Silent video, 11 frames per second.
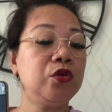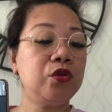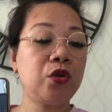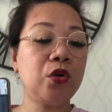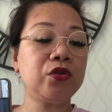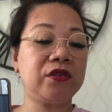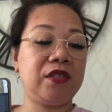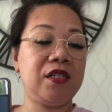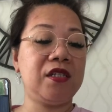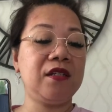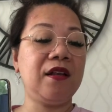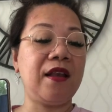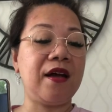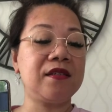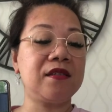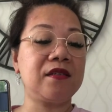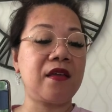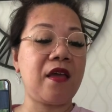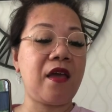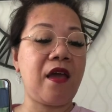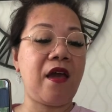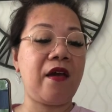two glass
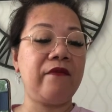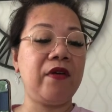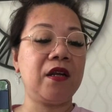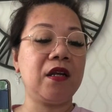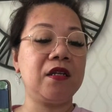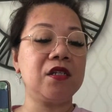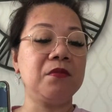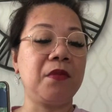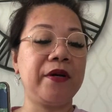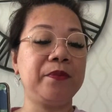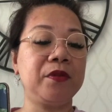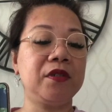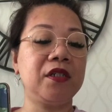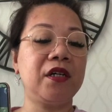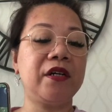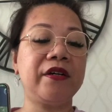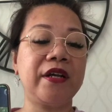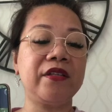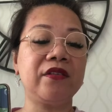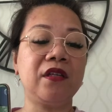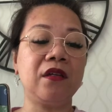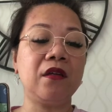ever and smartphone na
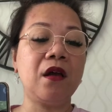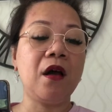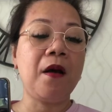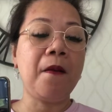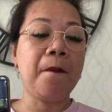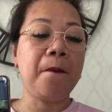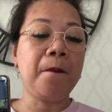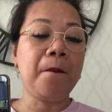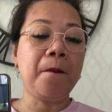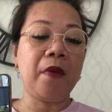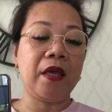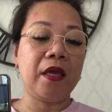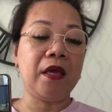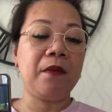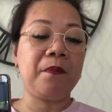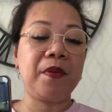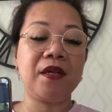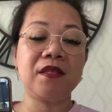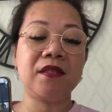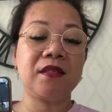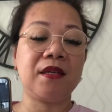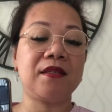rated
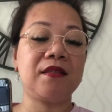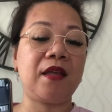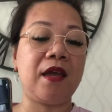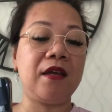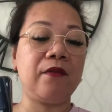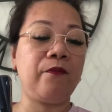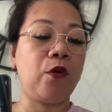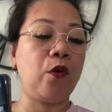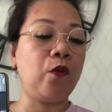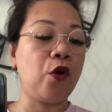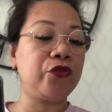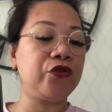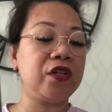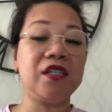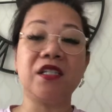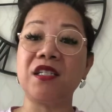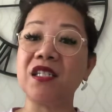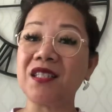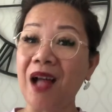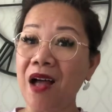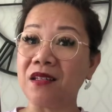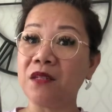EP68 for water
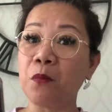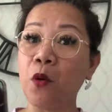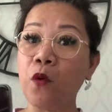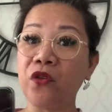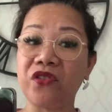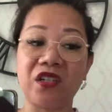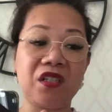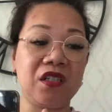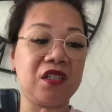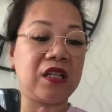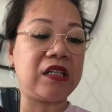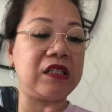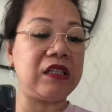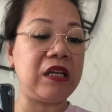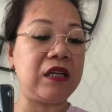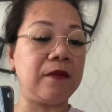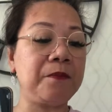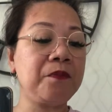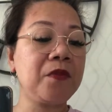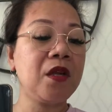resistance. For water resistance din.